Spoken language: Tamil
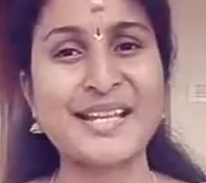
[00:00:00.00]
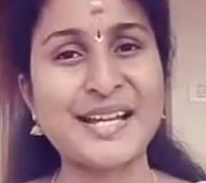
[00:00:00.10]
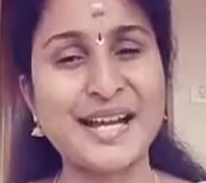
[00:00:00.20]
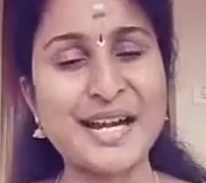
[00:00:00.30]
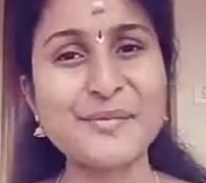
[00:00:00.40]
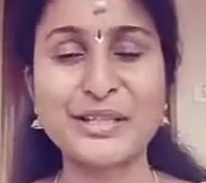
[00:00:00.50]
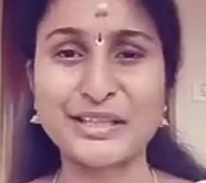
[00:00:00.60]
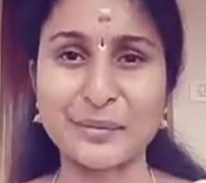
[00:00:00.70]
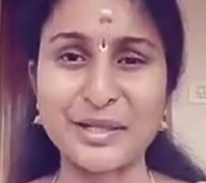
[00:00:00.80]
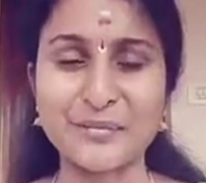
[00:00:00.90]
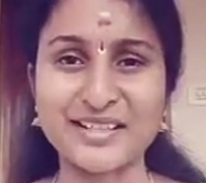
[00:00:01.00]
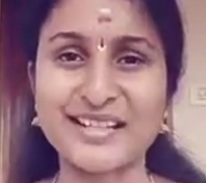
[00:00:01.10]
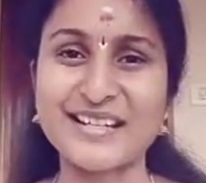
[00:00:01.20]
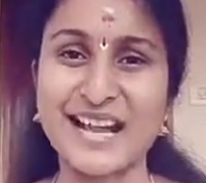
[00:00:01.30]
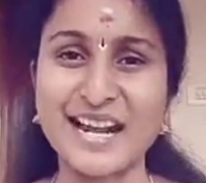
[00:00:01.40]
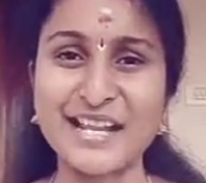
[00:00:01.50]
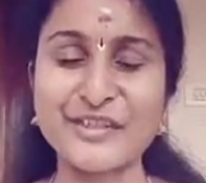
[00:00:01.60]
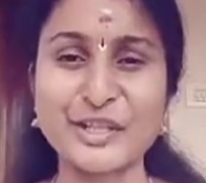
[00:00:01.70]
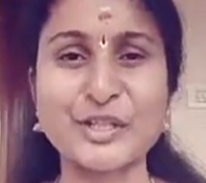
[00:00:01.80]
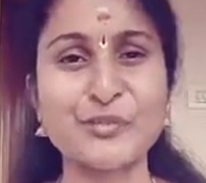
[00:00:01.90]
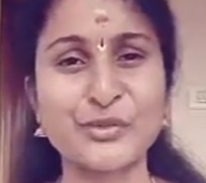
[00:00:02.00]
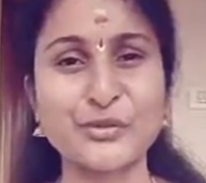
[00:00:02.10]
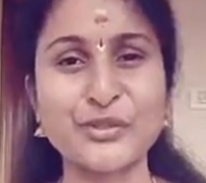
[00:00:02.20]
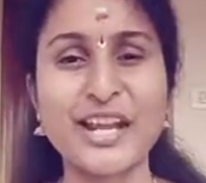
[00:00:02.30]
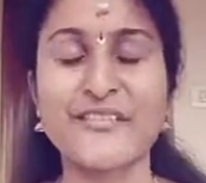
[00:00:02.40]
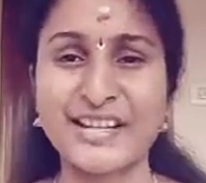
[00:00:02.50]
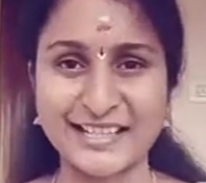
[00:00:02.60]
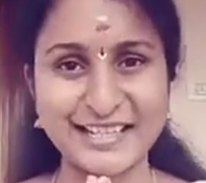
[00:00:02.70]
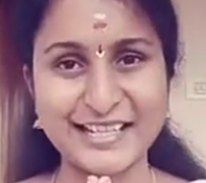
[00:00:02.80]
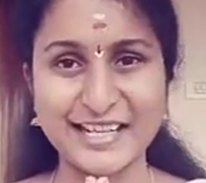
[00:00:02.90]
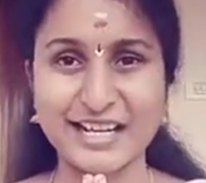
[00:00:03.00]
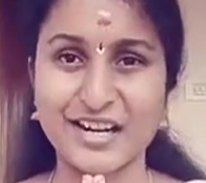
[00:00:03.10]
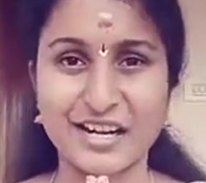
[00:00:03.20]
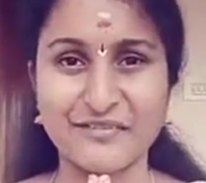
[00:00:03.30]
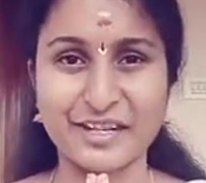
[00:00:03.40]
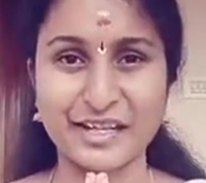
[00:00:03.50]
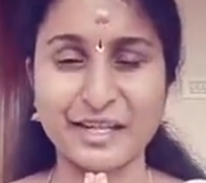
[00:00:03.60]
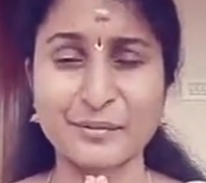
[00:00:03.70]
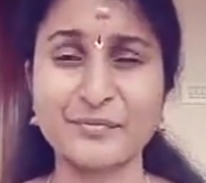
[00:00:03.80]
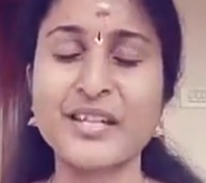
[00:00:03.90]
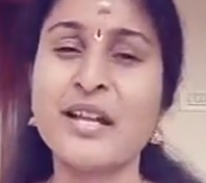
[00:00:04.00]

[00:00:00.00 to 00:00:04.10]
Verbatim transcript: அன்பு தமிழ் மக்கள் அனைவருக்கும் சூர்யாவின் இனிய காலை வணக்கம்